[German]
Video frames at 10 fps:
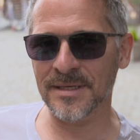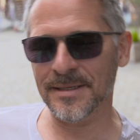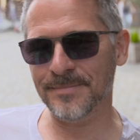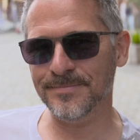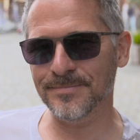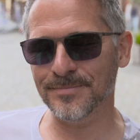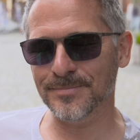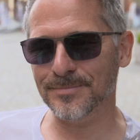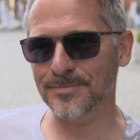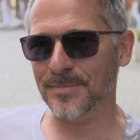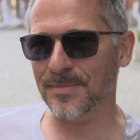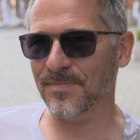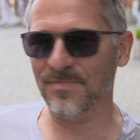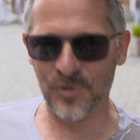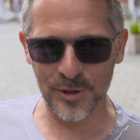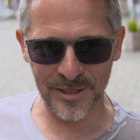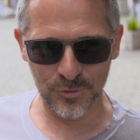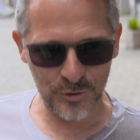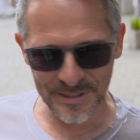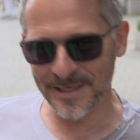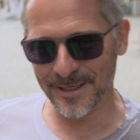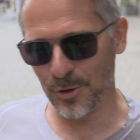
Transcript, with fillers: Ähm, von der Größe her,